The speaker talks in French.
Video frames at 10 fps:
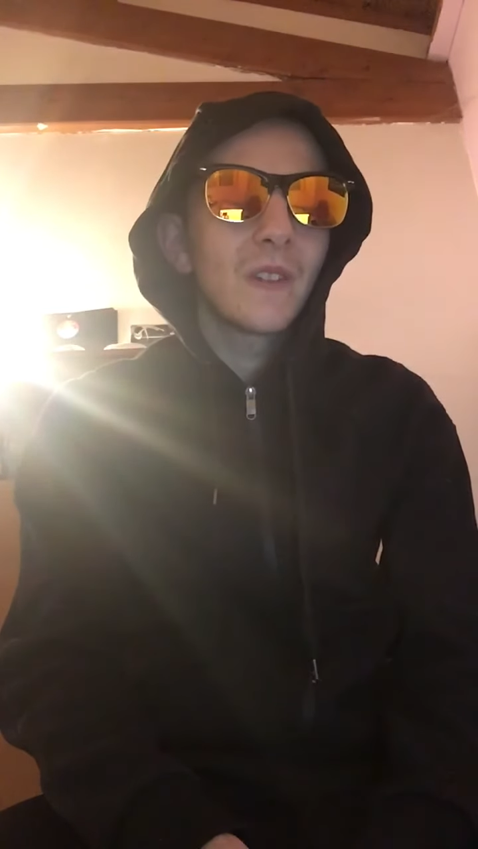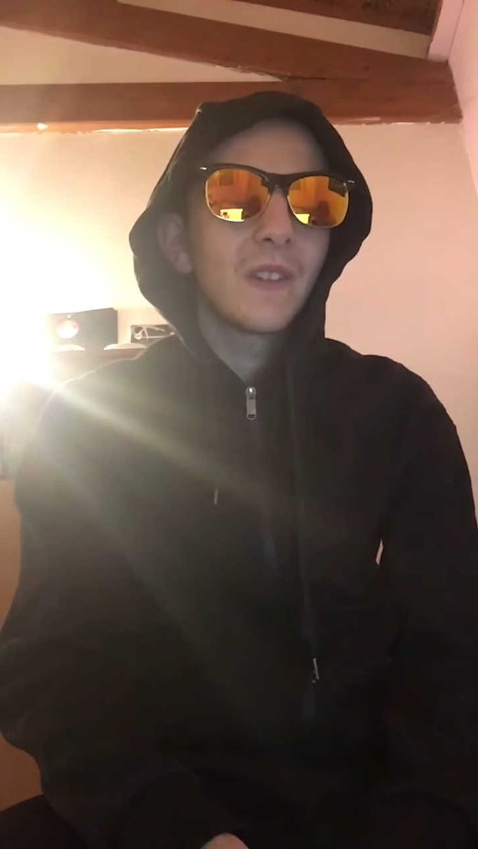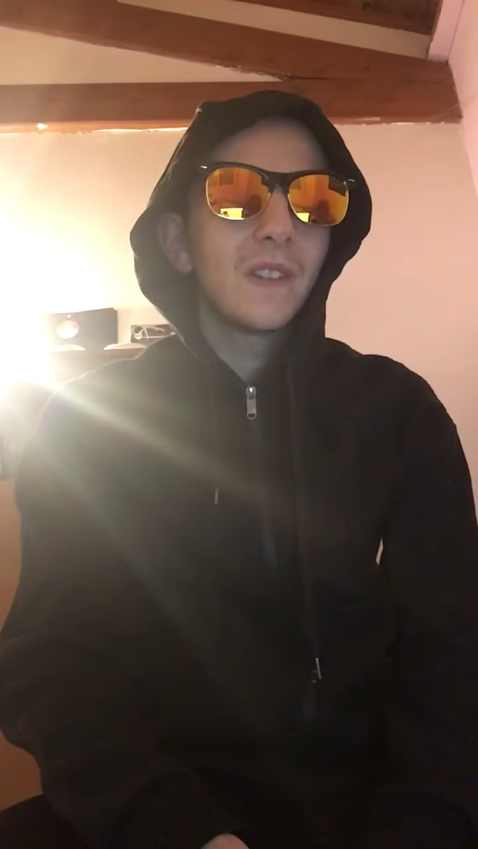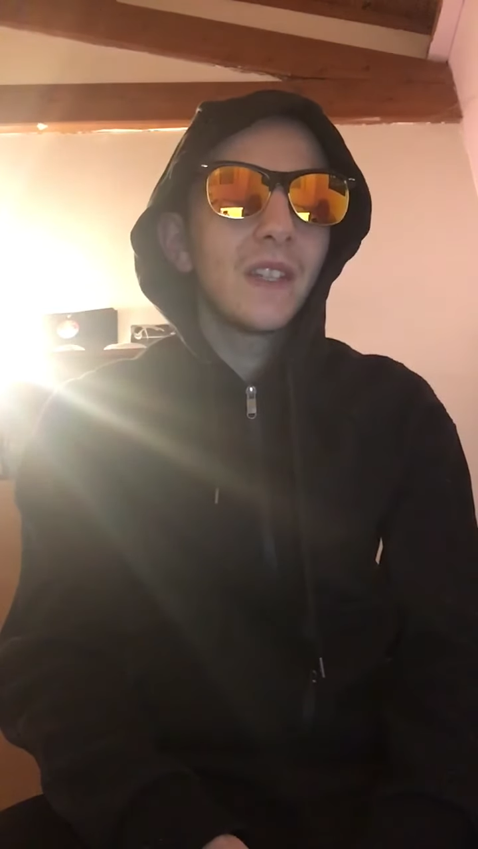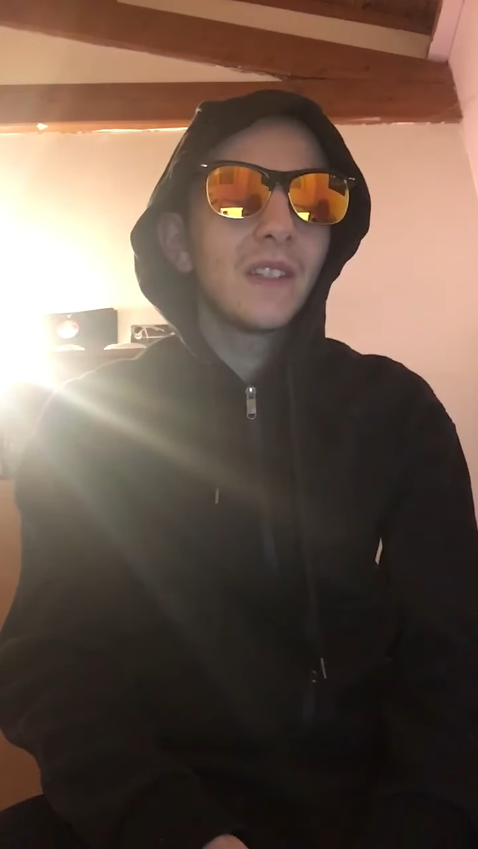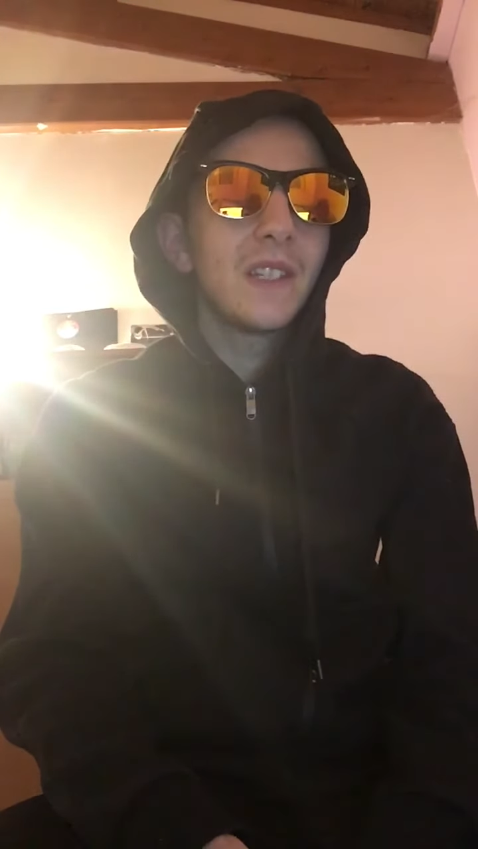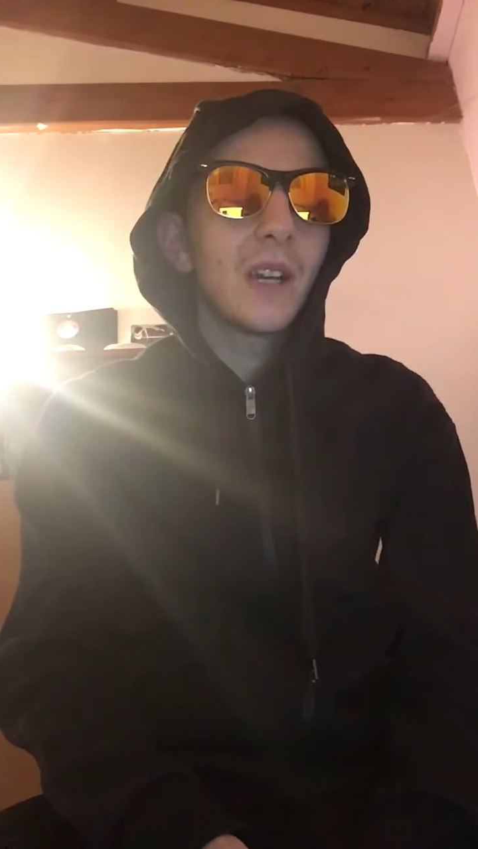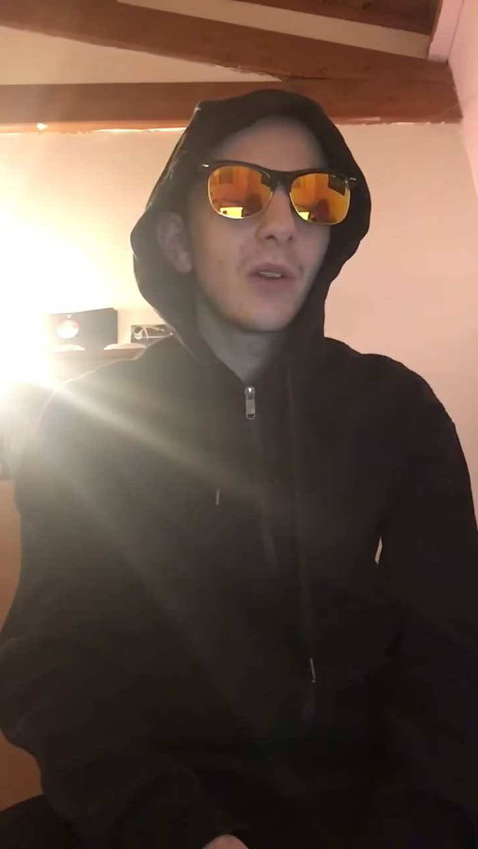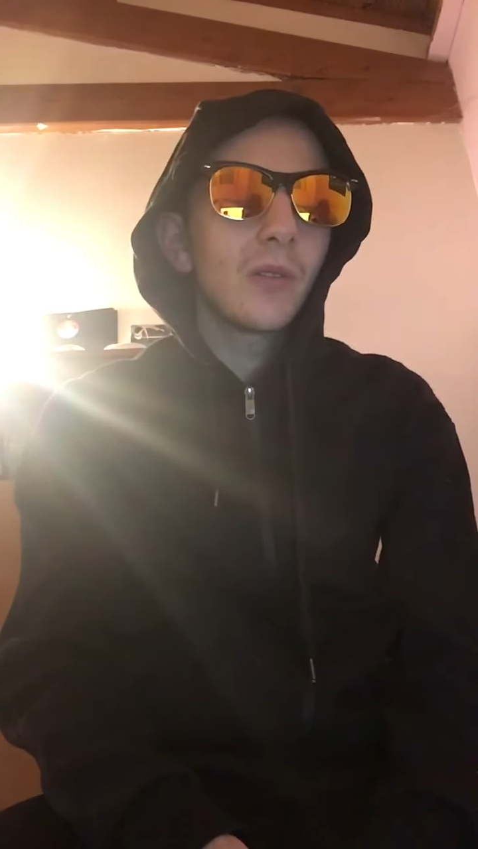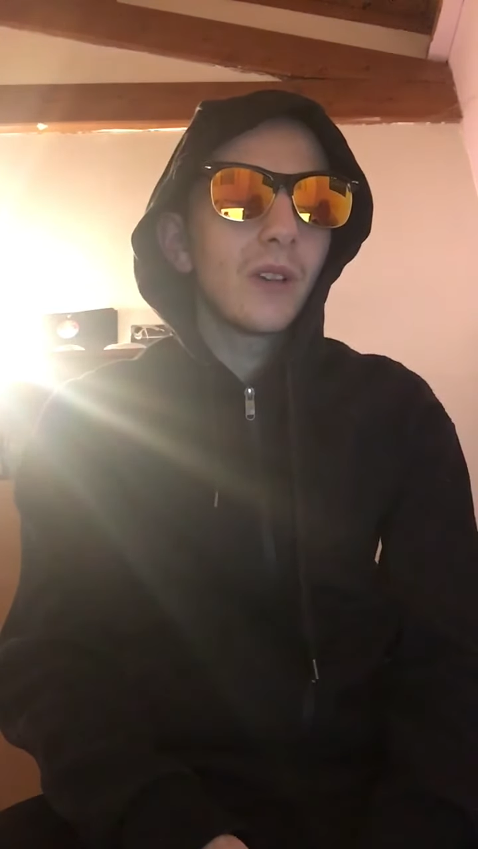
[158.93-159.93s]
Zen dit
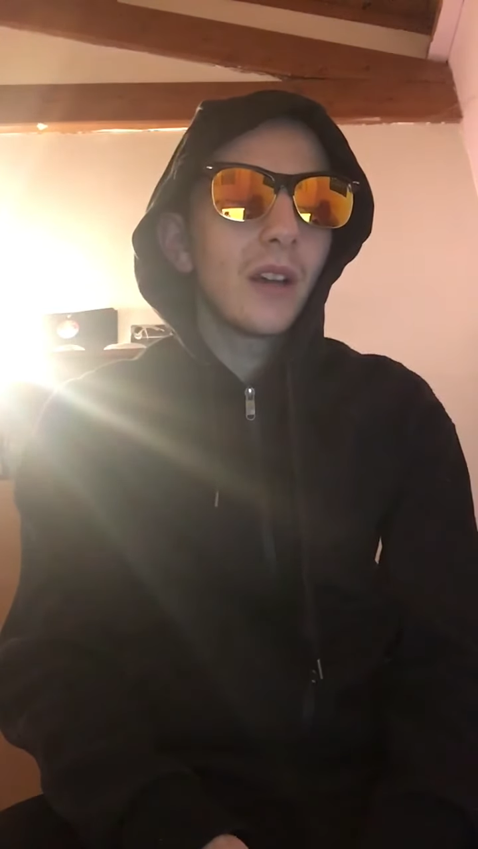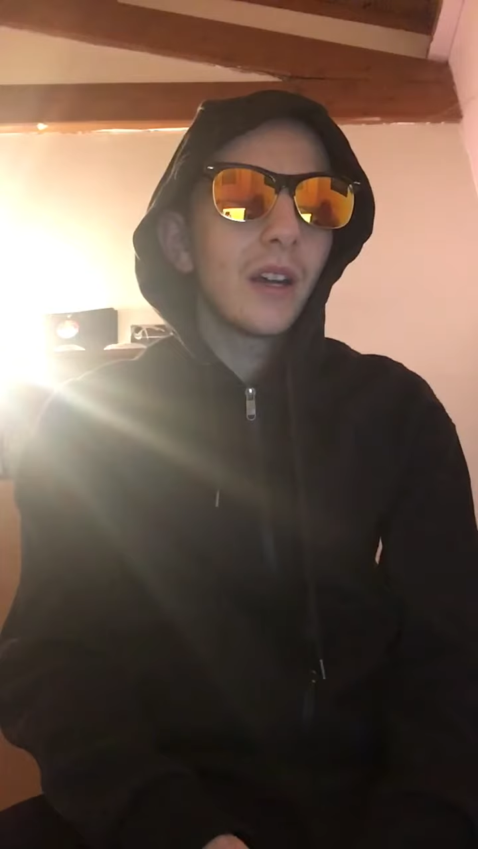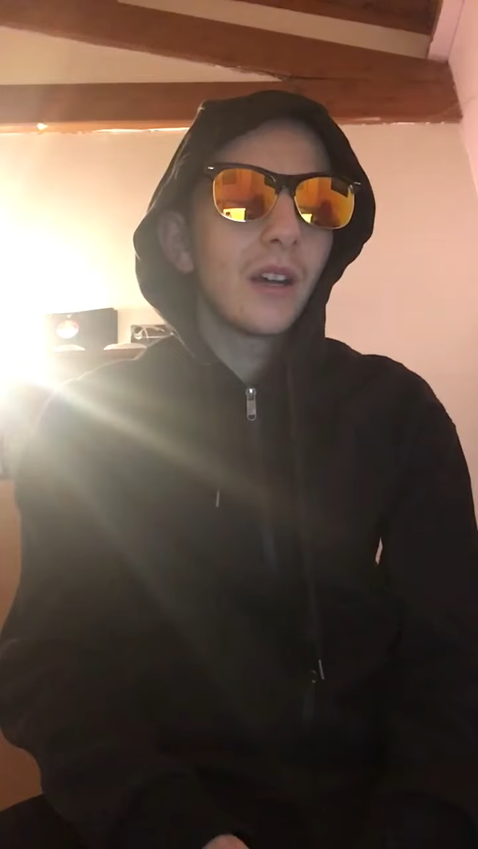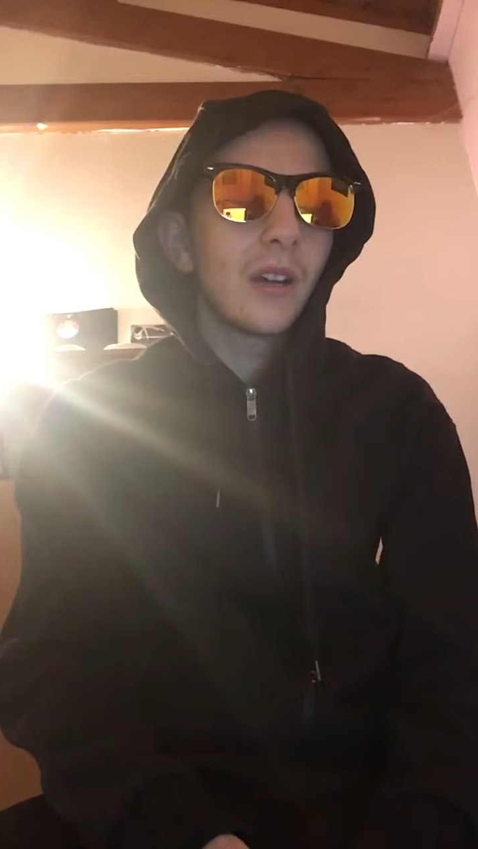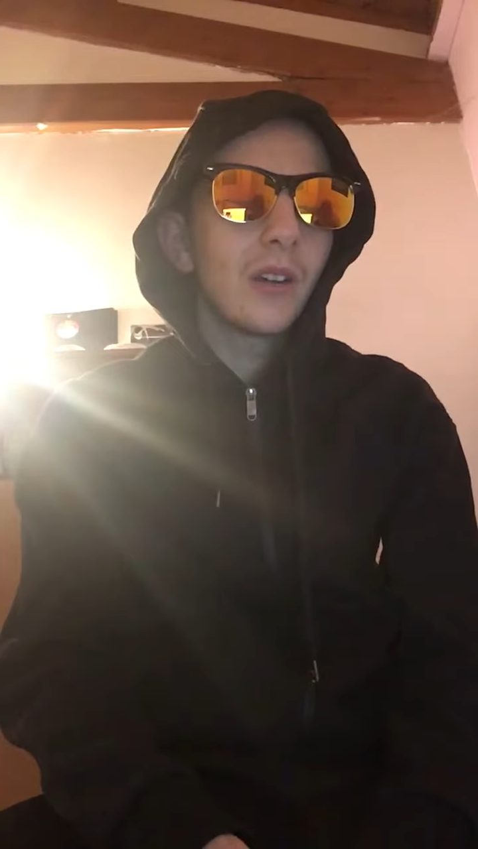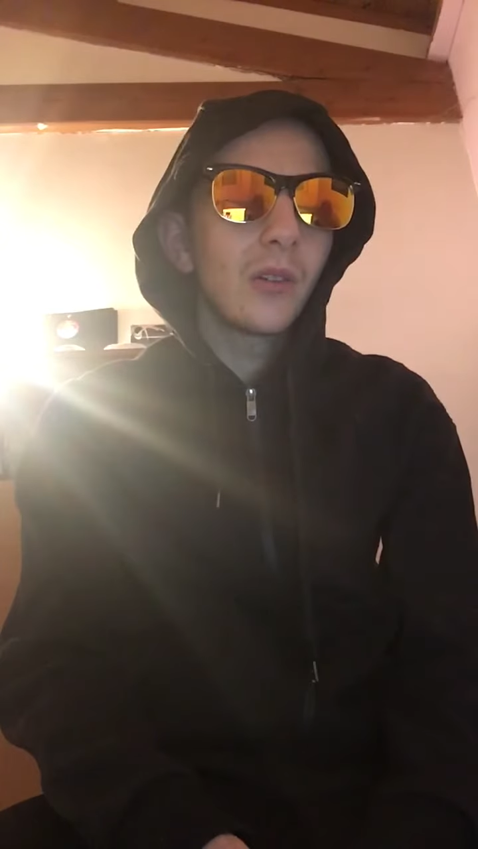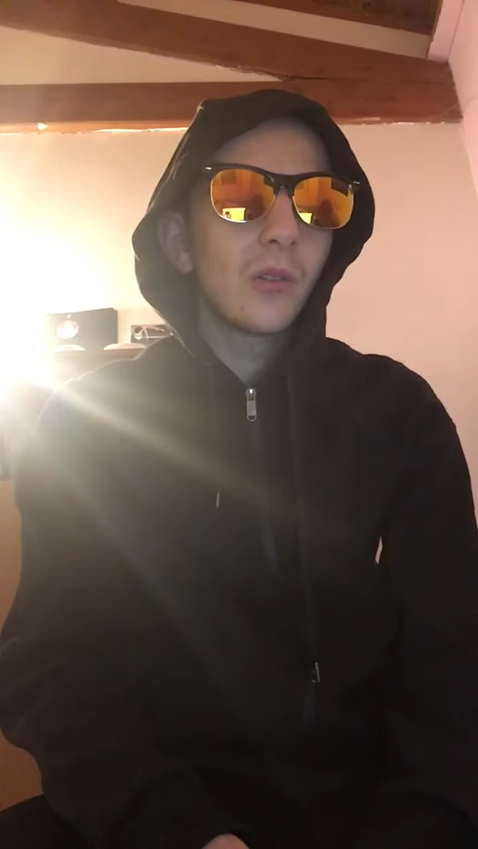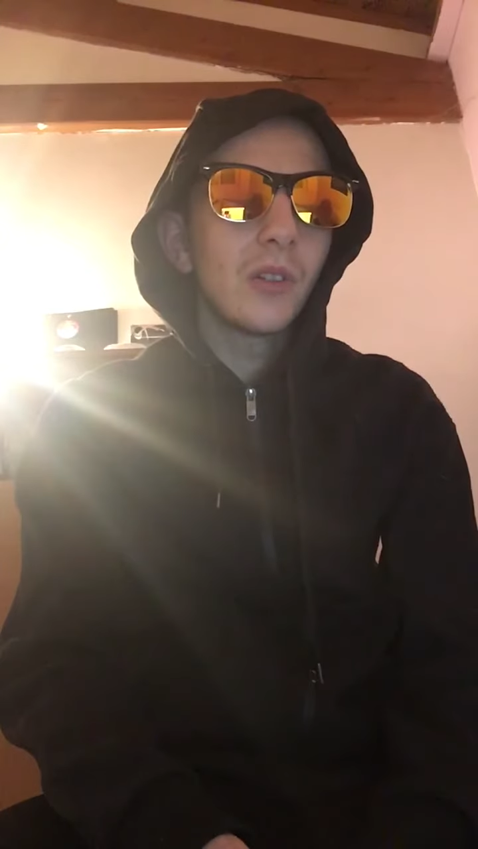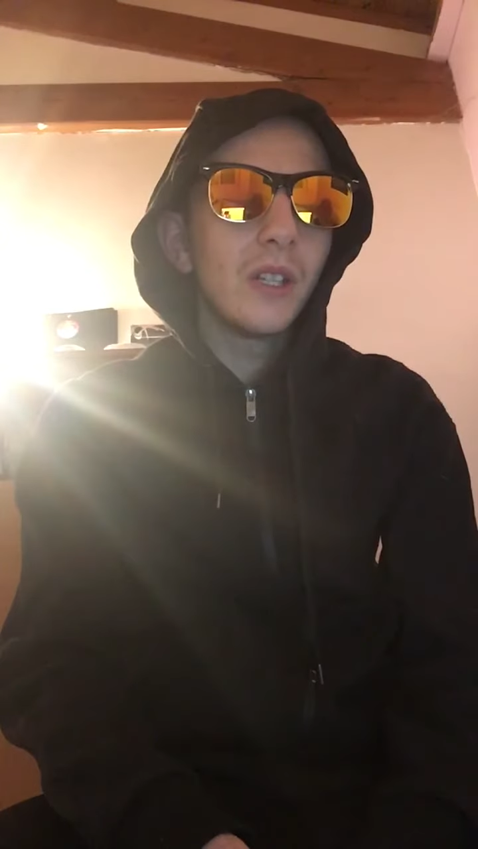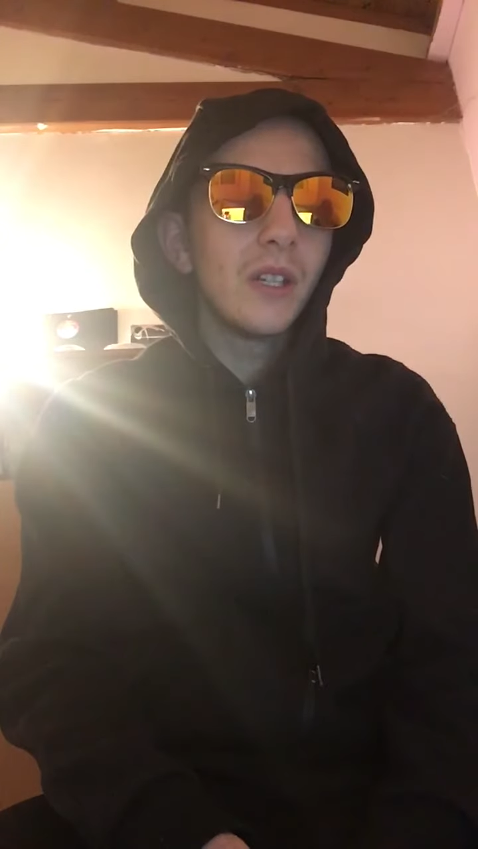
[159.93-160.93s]
à, à
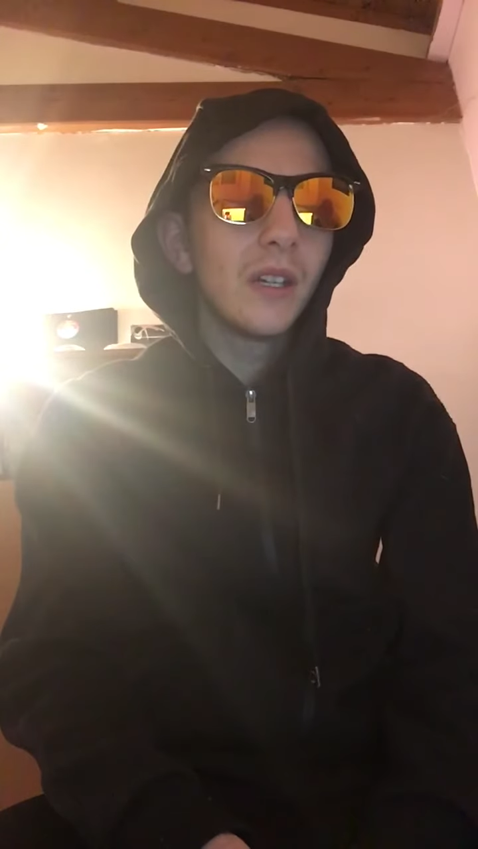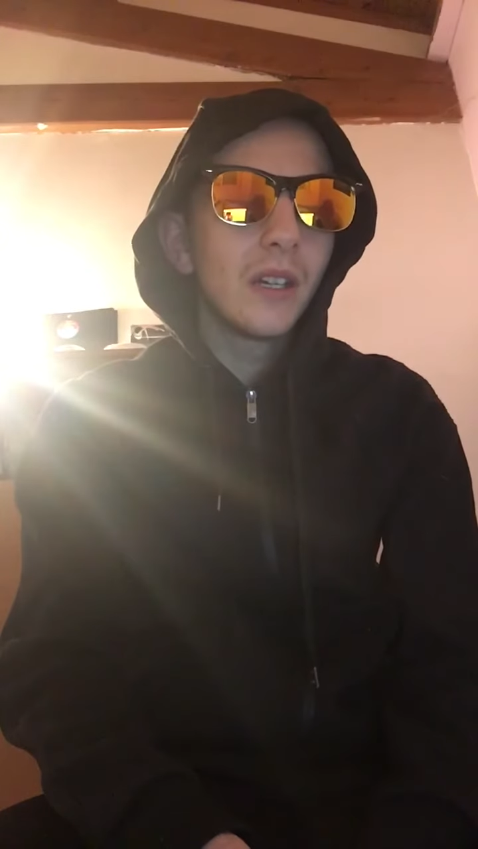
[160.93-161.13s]
Rudy